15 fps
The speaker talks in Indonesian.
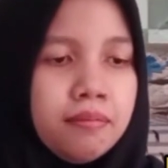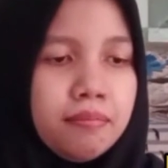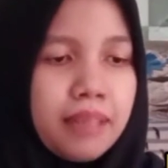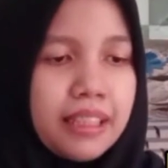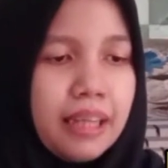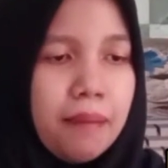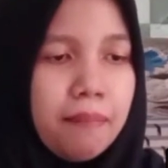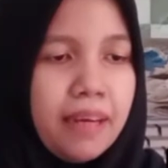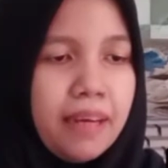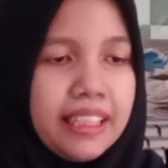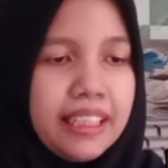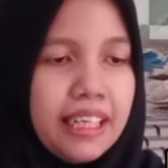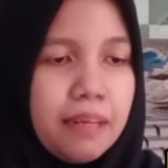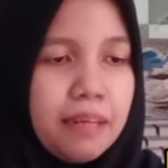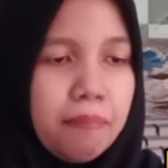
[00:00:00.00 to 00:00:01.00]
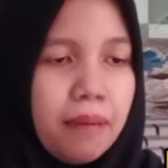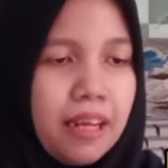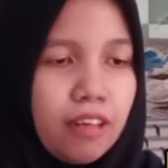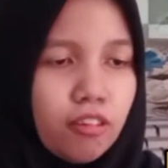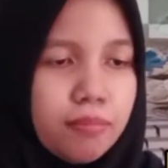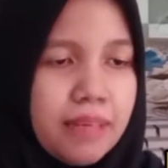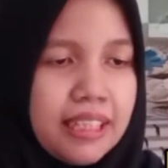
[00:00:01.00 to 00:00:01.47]
Pertama ini ada
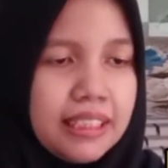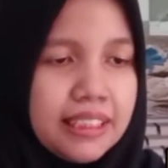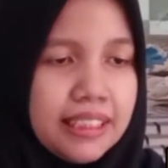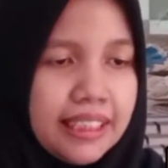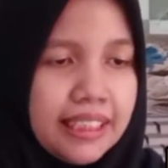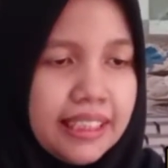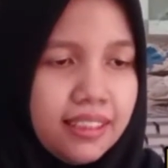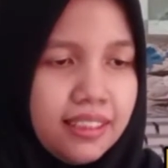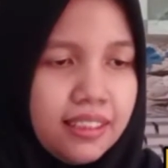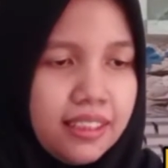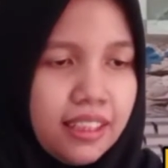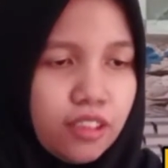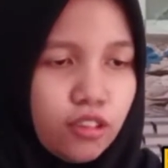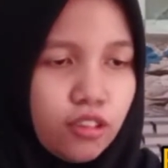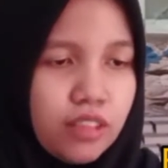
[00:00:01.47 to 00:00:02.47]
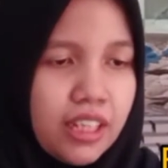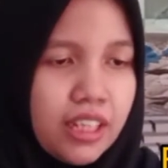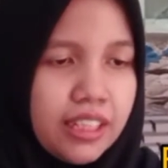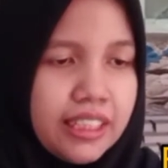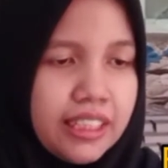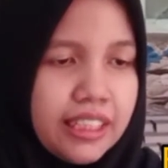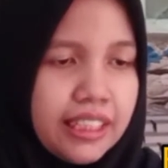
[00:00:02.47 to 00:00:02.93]
pelarut bensin yang
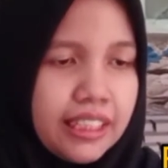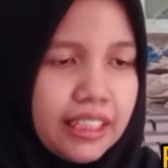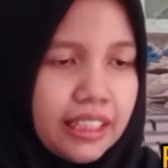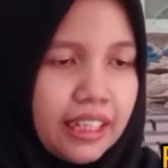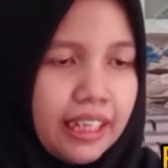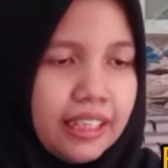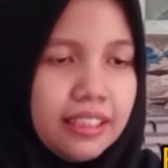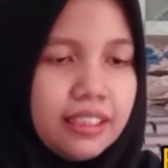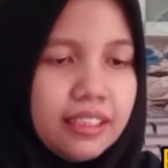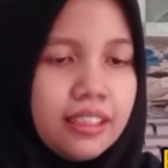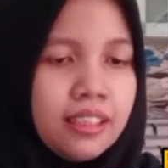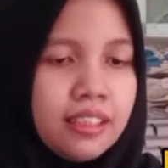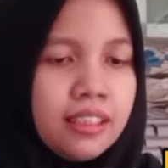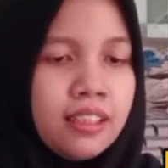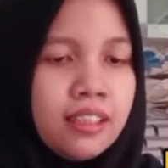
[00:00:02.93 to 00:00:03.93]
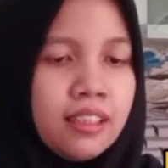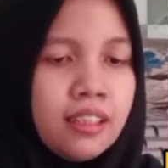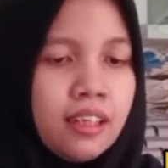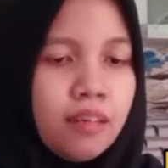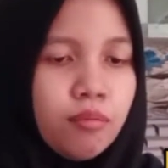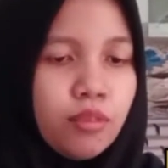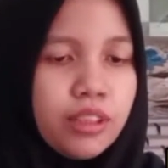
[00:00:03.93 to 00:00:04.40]
sudah didinginkan.
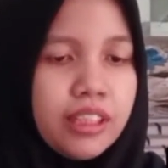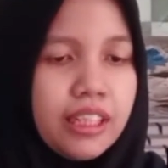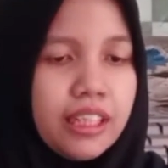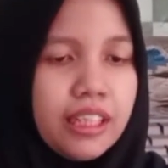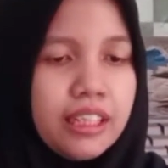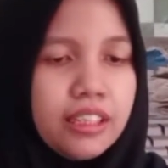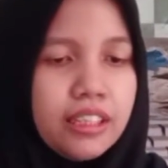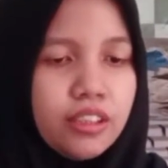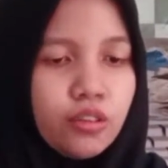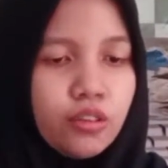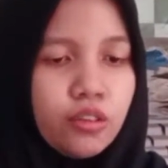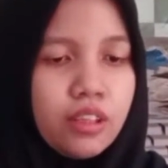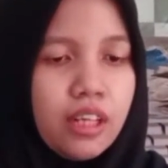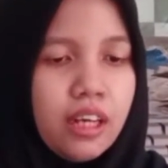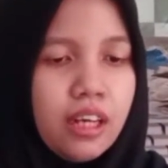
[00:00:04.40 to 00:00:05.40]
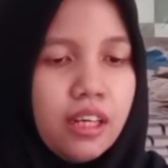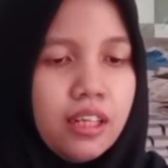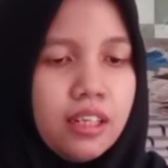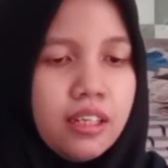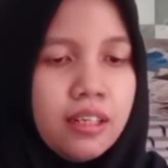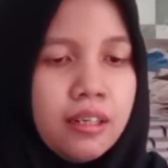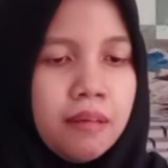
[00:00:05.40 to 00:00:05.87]
Kemudian ada juga
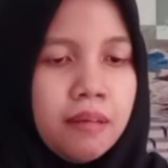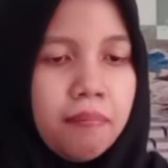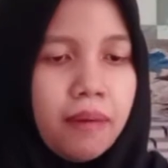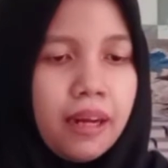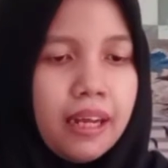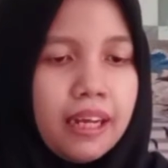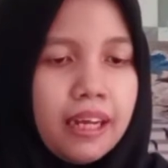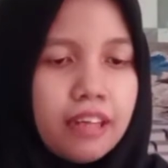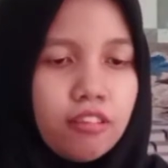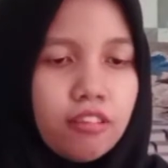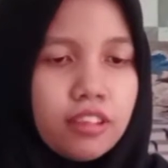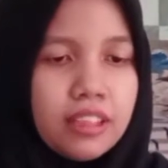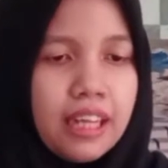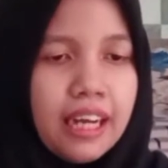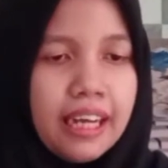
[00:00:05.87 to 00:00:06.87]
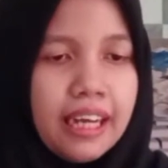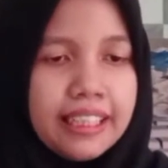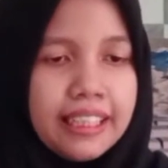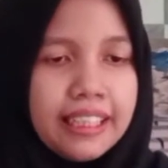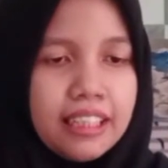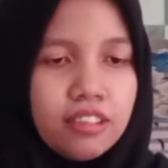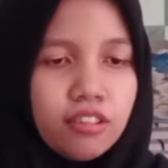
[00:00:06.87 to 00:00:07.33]
pelarut
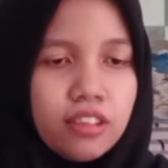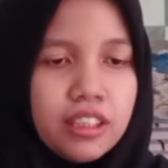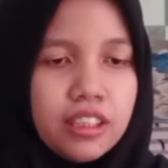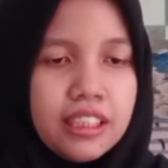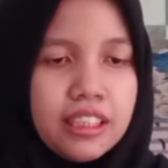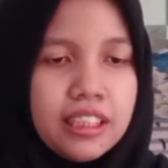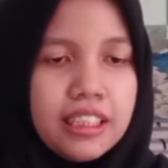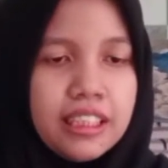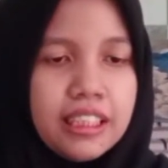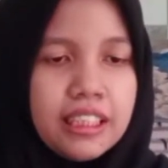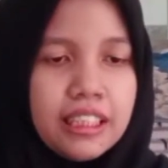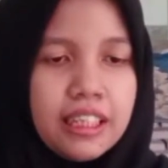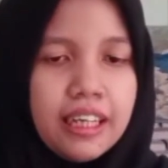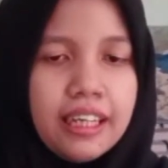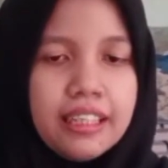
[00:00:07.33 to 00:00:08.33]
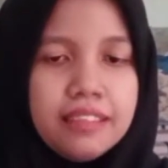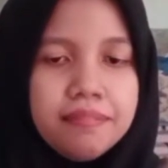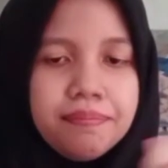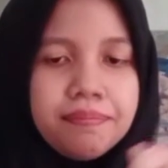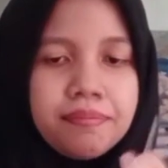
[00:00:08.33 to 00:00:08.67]
air yang sudah didinginkan.